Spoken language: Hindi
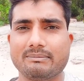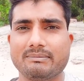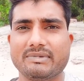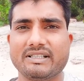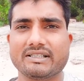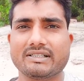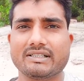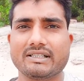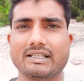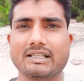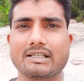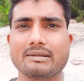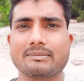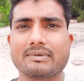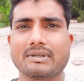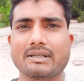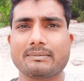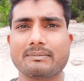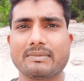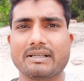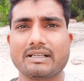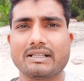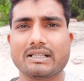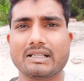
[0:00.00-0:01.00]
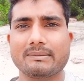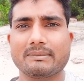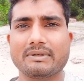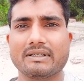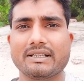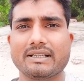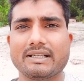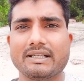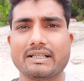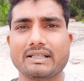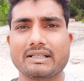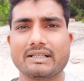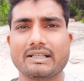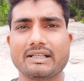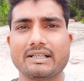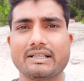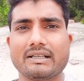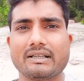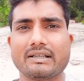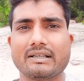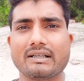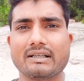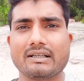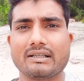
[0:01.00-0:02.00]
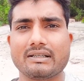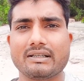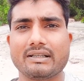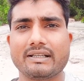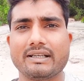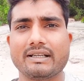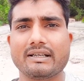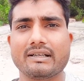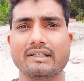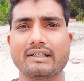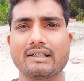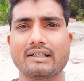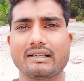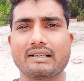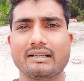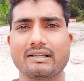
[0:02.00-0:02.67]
बीस हज़ार रुपये महीना में देखिए तीन तीन